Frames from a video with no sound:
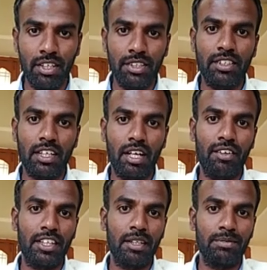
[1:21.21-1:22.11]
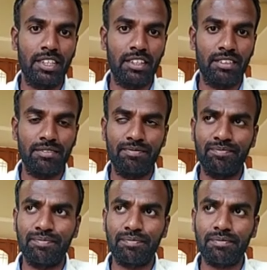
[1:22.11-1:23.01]
సార్ కవర్ చేయడం జరిగింది
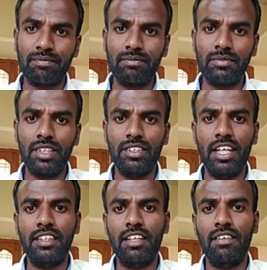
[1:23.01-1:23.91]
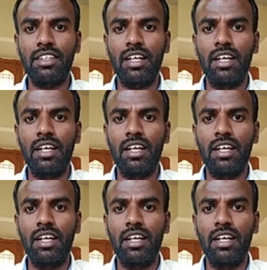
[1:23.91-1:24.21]
దాని తర్వాత